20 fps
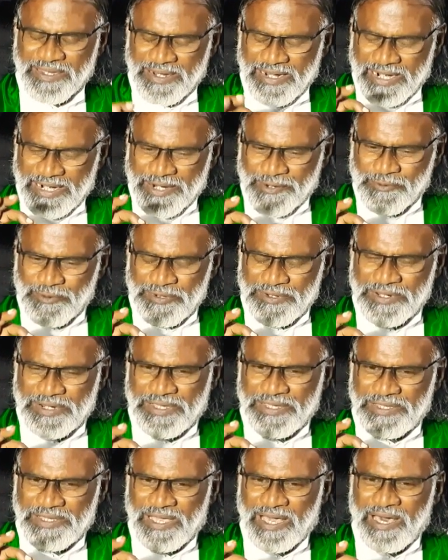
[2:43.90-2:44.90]

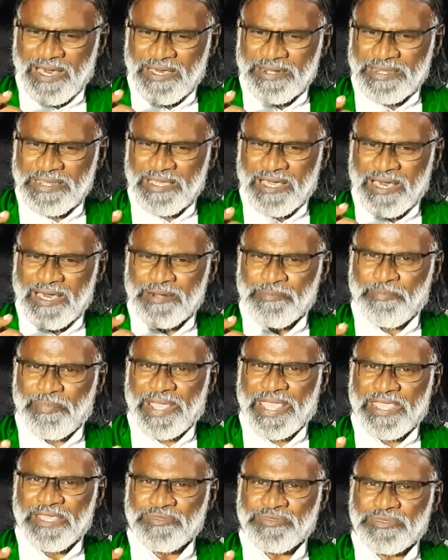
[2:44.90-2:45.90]
கடவுளுக்கு யார் யார்
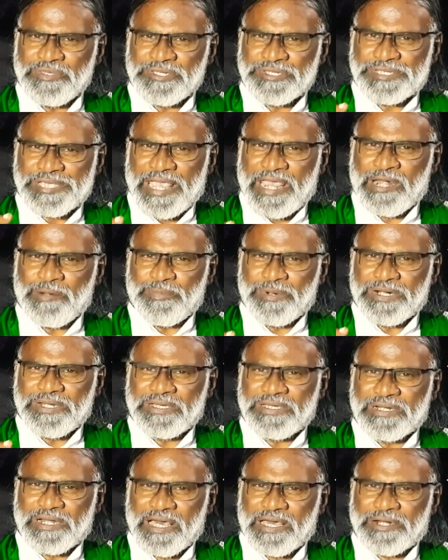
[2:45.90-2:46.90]
பயந்து
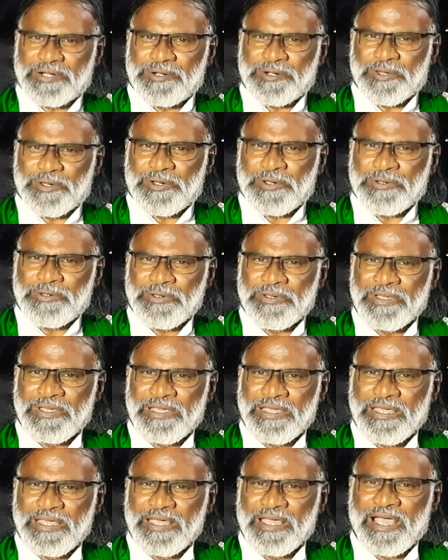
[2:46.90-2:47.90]
செயல்படுகிறார்களோ
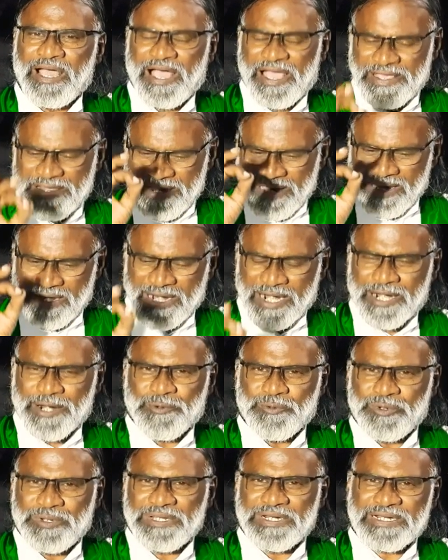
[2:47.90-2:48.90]
அங்கே
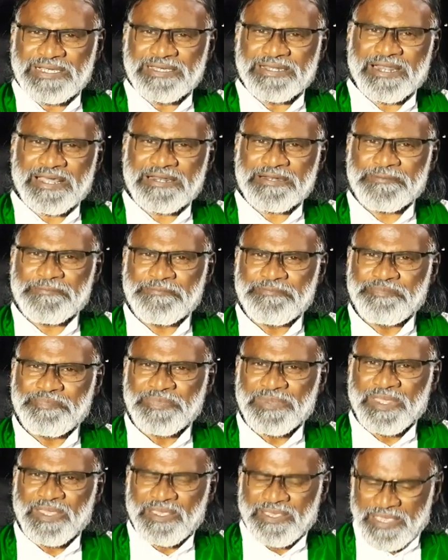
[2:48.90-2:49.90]
கடவுள் இருக்கிறார்
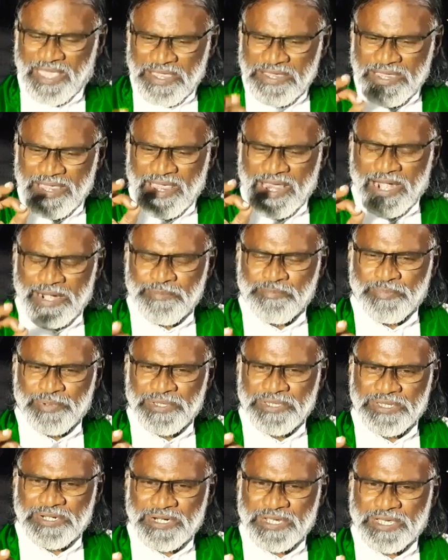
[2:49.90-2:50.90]
எங்கே அன்பு
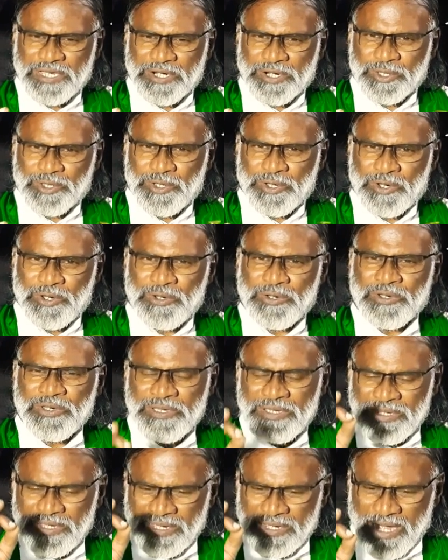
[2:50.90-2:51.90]
இருக்கிறதோ
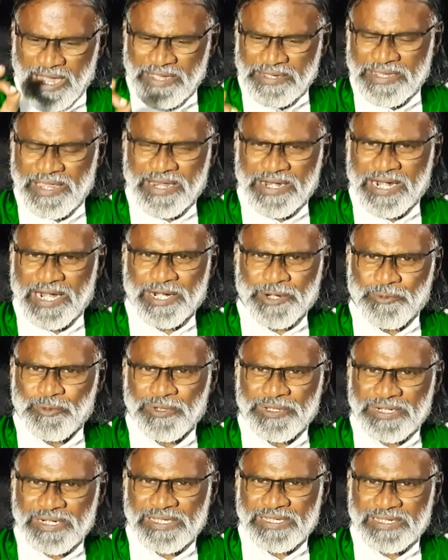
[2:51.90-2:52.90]
அங்கே
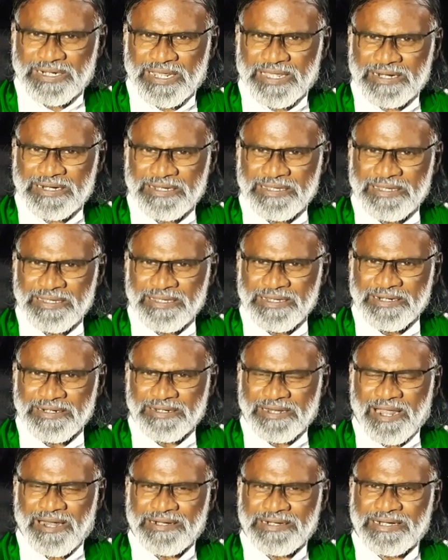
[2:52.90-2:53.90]
கடவுள் இருக்கிறார்
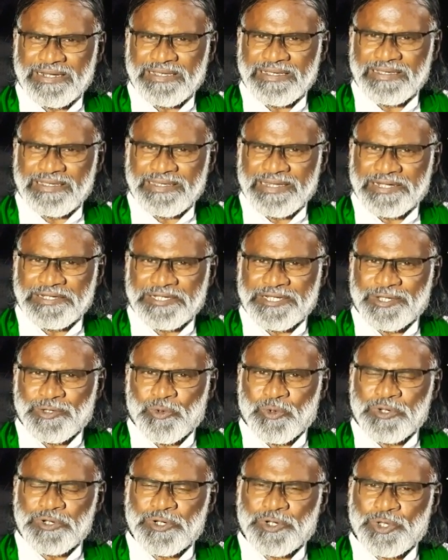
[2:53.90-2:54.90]
நான்கு எட்டு
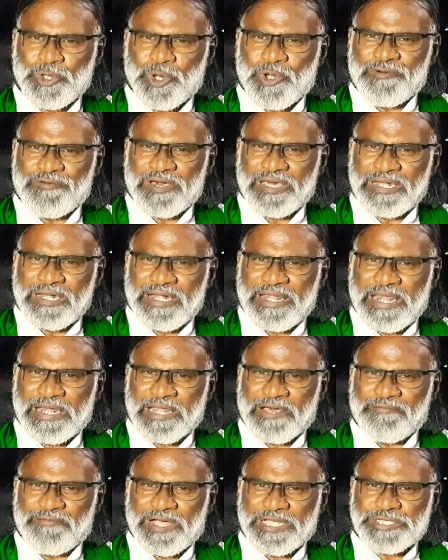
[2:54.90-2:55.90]
ஒன்று யோவானிலே
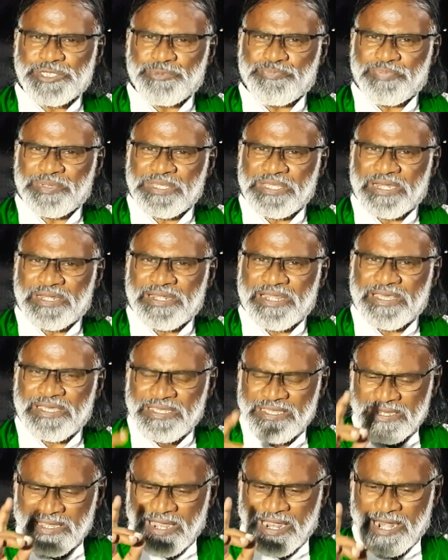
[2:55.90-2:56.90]
நாம் வாசிப்பது என்ன
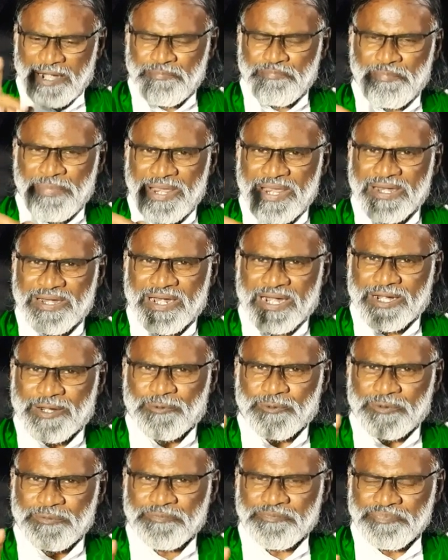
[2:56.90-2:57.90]
அன்பே
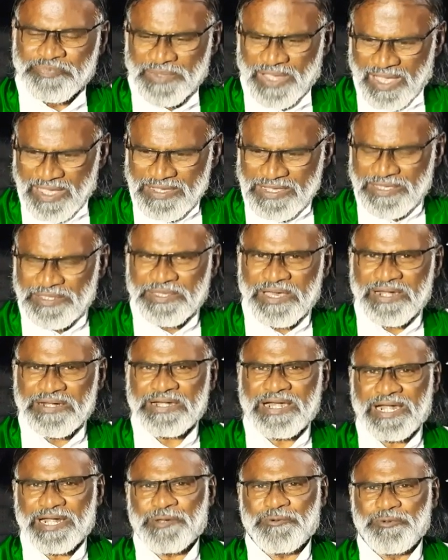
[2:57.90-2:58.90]
கடவுள் அங்குதான்
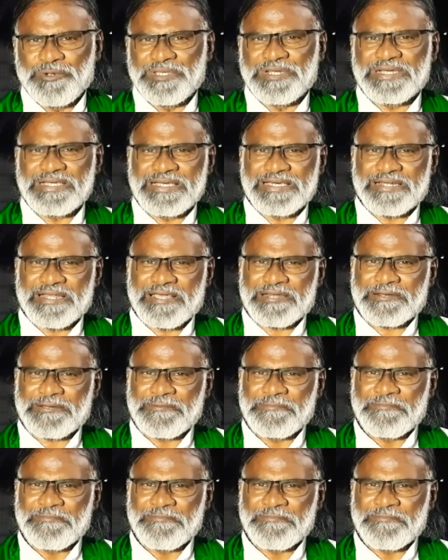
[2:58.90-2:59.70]
கடவுள் இருக்கிறார்